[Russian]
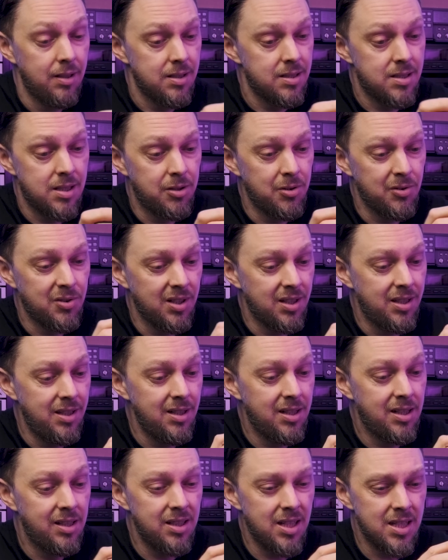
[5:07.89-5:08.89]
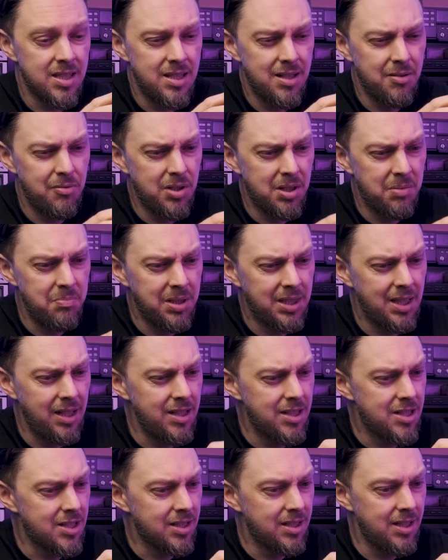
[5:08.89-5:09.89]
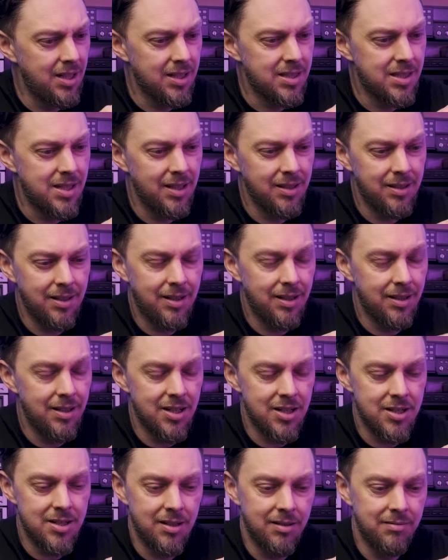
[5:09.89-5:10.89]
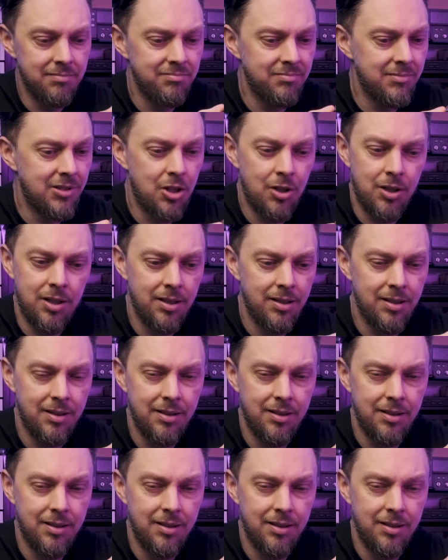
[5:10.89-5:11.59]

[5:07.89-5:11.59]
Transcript: Зато какие классные у них металлические акценты, конечно. Умх.